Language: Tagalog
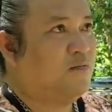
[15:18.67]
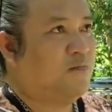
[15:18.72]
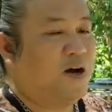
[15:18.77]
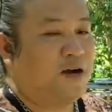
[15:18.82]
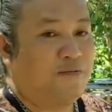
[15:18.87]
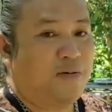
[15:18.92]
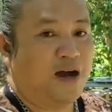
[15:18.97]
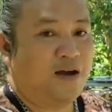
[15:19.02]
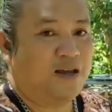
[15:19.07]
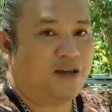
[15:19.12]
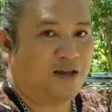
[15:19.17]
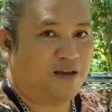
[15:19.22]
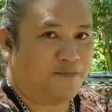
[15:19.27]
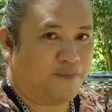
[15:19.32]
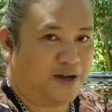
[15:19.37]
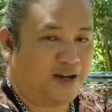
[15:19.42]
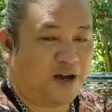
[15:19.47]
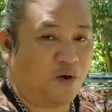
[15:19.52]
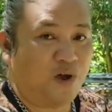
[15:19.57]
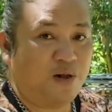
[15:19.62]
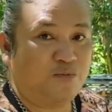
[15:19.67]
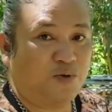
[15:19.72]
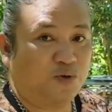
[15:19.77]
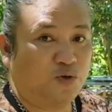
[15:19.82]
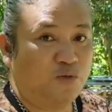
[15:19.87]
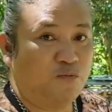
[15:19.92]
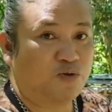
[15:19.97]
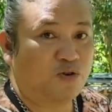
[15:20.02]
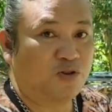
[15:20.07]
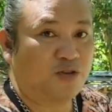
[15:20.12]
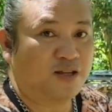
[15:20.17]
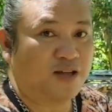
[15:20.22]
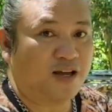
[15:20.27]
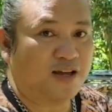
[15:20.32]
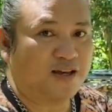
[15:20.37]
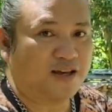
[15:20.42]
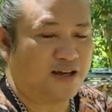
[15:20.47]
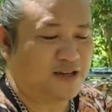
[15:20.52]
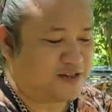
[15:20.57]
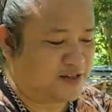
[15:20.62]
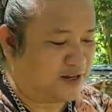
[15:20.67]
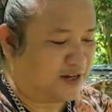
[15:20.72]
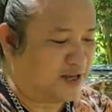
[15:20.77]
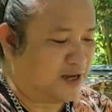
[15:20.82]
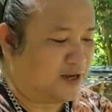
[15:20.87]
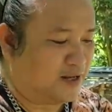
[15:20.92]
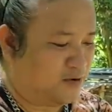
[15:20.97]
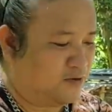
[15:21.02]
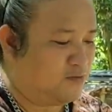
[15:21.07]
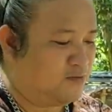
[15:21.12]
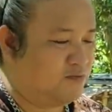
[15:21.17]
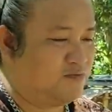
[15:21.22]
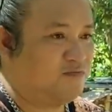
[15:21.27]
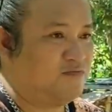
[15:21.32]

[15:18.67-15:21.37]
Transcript: pag mag, pag gawin mo tong brood kak guys, talagang ano.